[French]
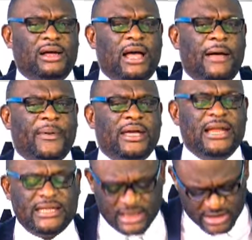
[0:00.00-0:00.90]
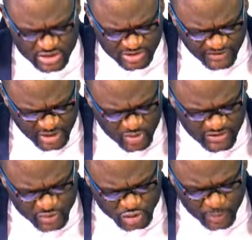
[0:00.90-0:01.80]
euh, après d'être
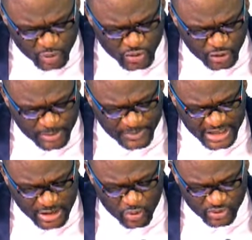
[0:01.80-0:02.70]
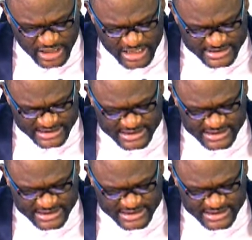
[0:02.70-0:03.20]
transféré au niveau du procureur, après la Cour de